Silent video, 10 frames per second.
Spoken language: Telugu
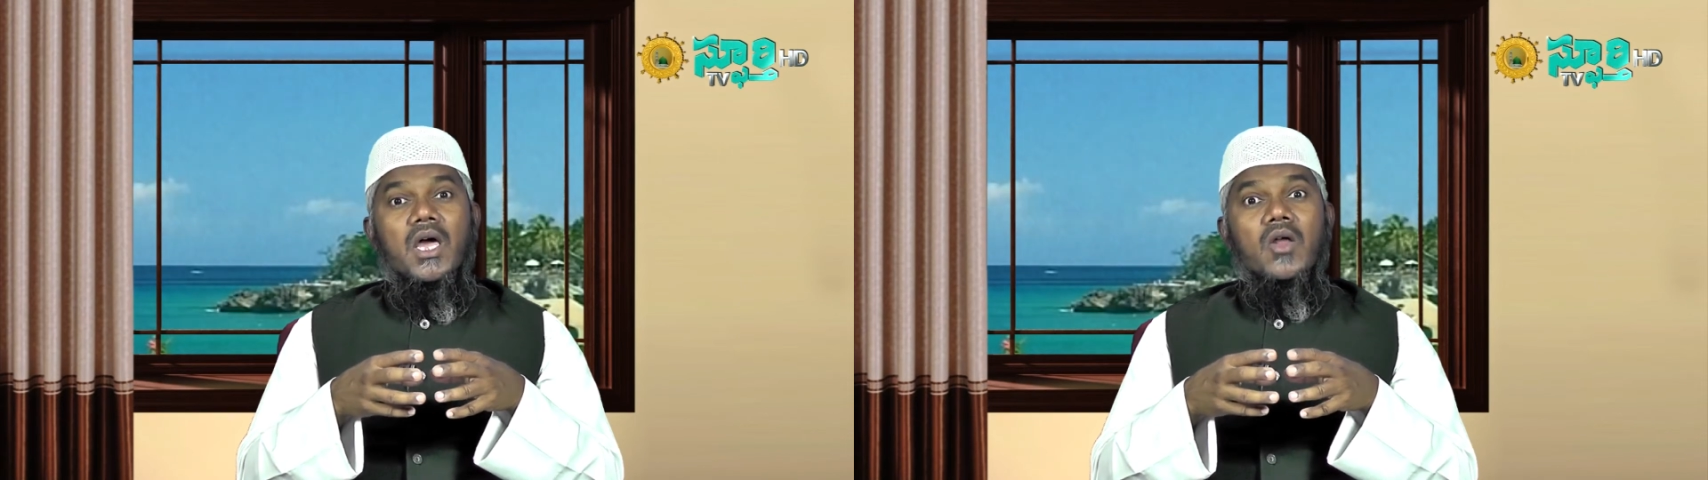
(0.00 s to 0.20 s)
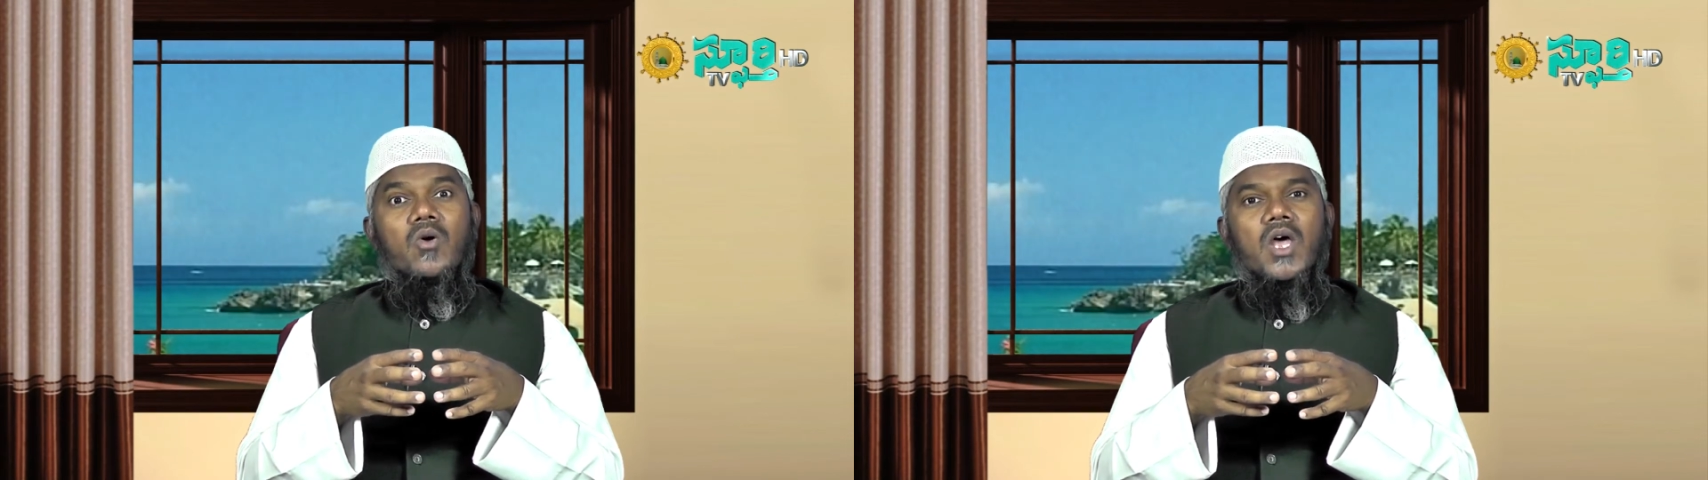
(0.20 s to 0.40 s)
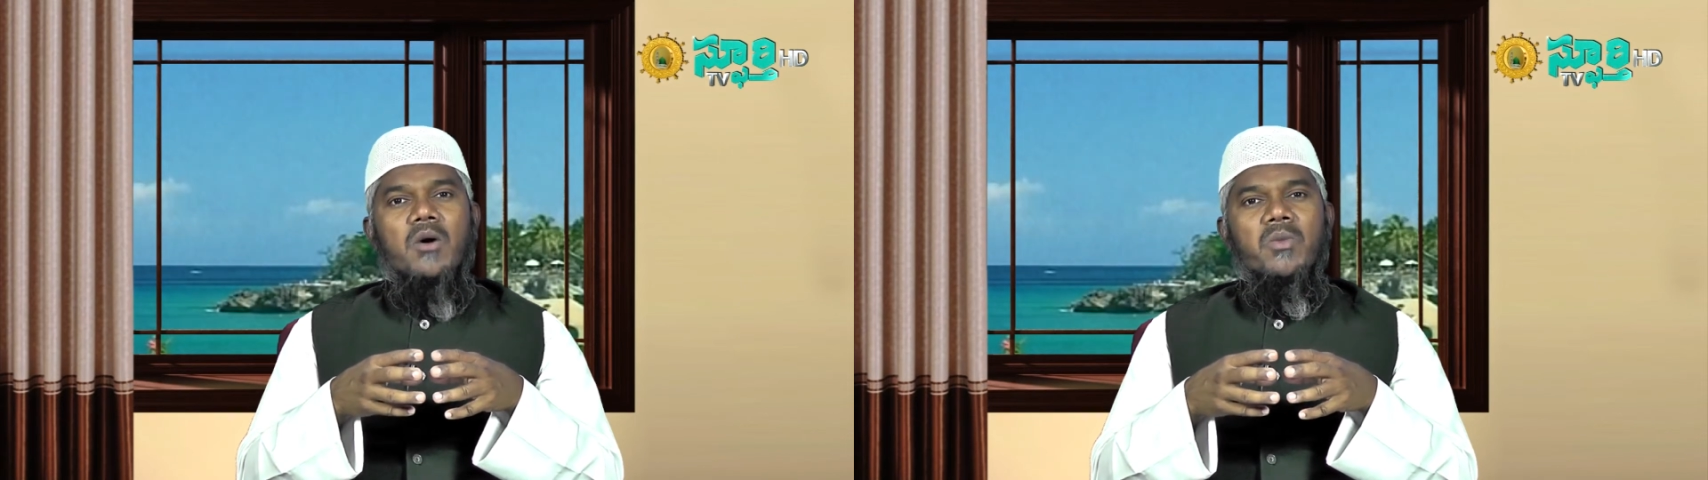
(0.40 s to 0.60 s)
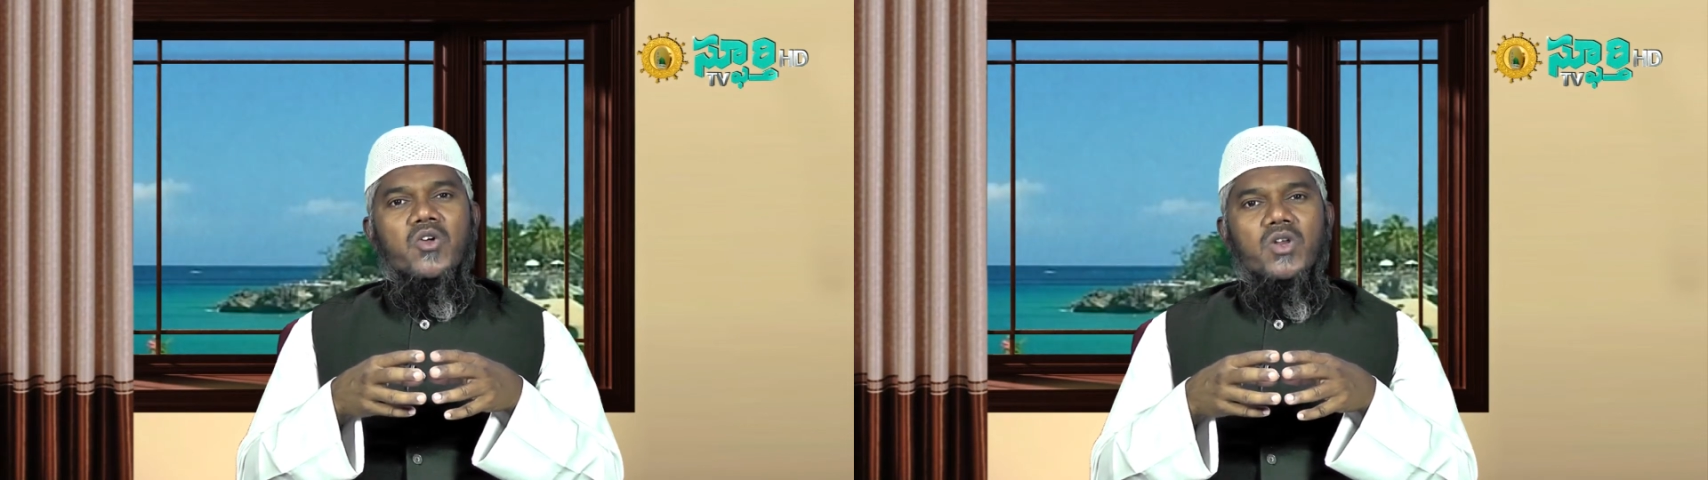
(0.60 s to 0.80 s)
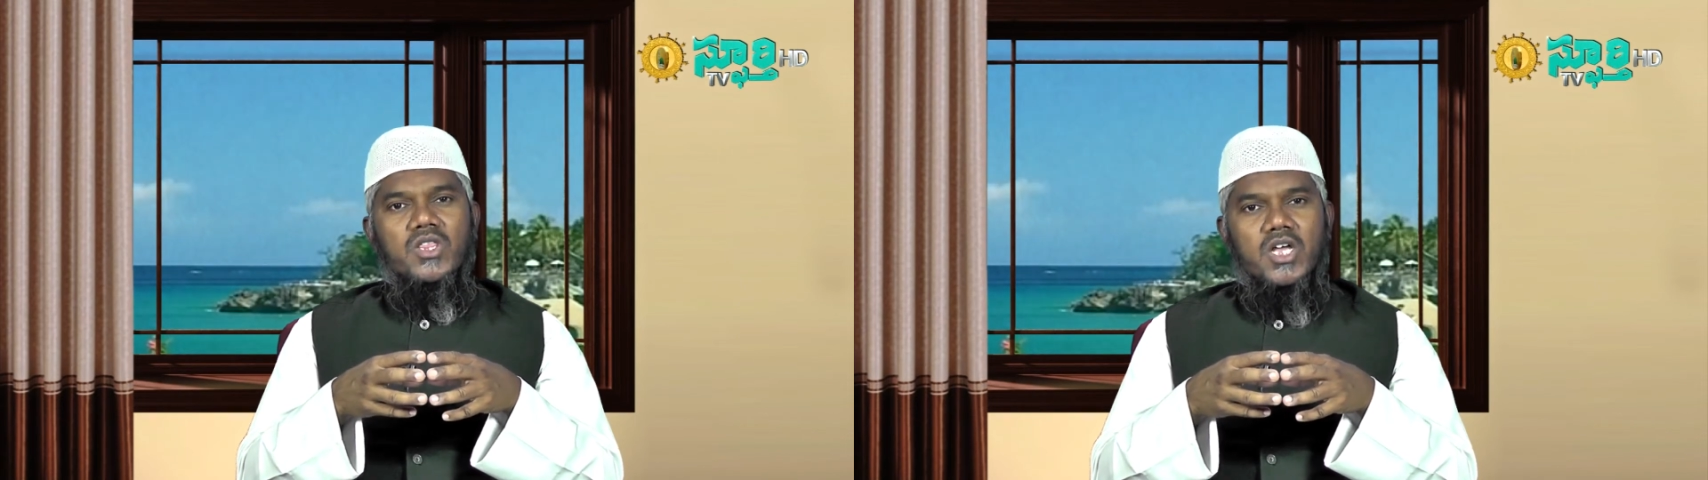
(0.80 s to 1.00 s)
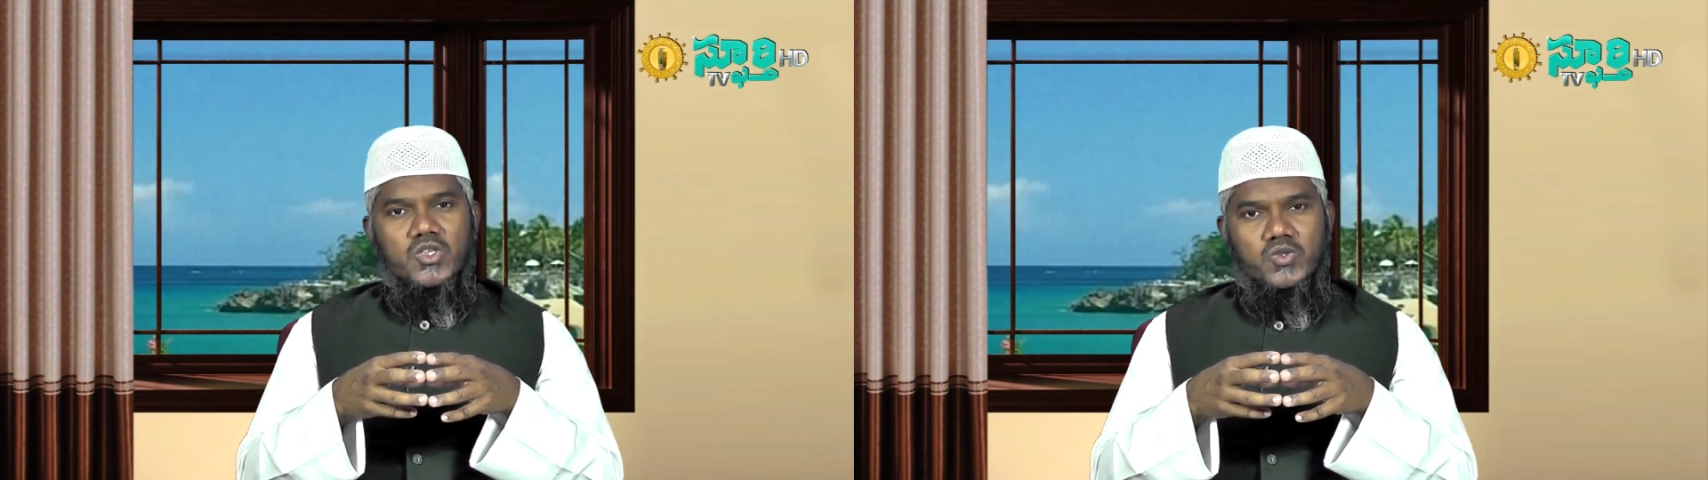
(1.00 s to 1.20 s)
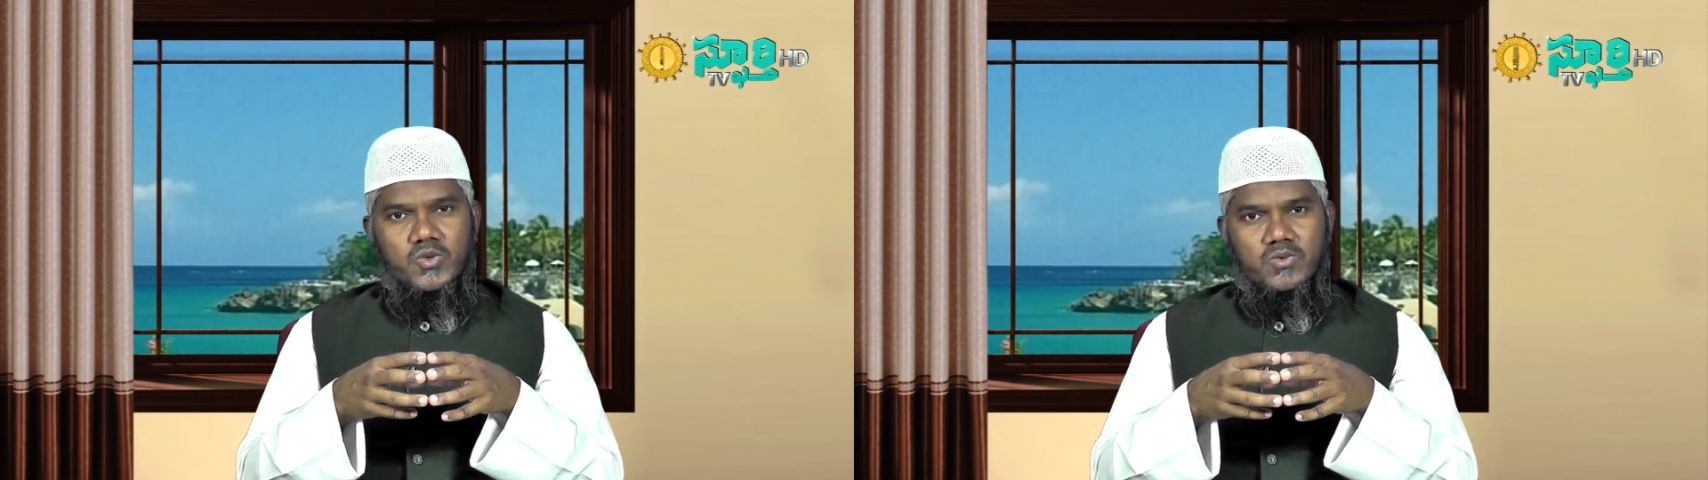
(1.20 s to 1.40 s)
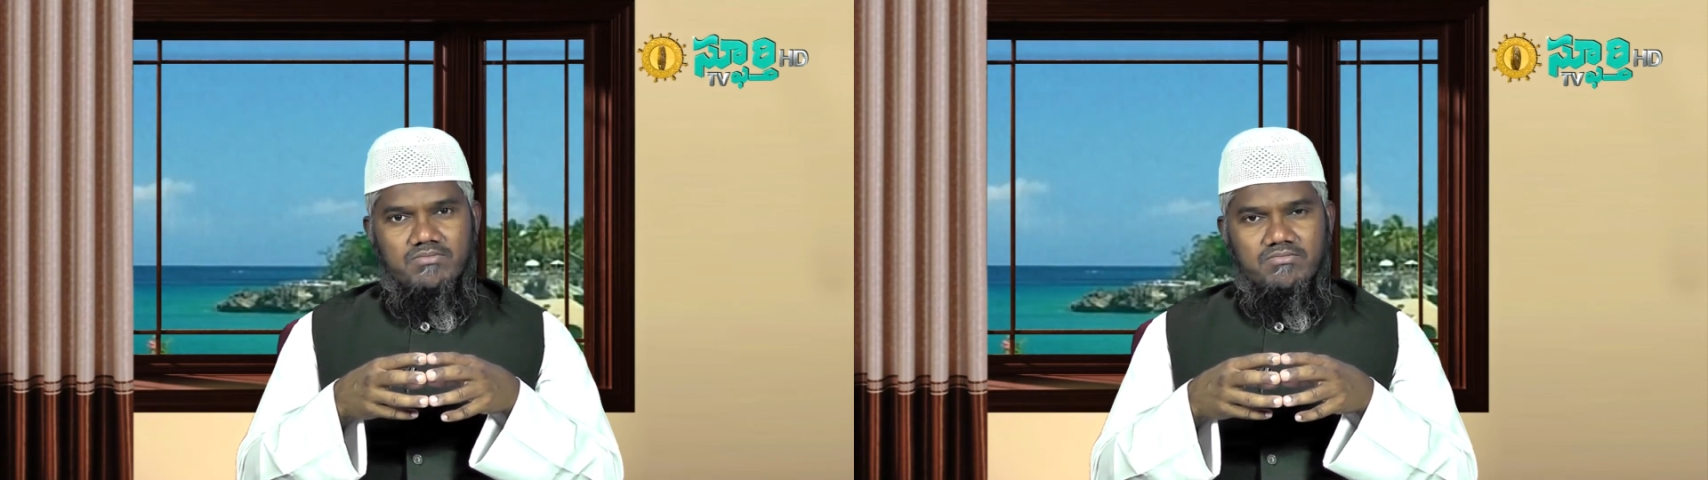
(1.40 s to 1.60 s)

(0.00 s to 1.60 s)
కరుణామయుని దాసులు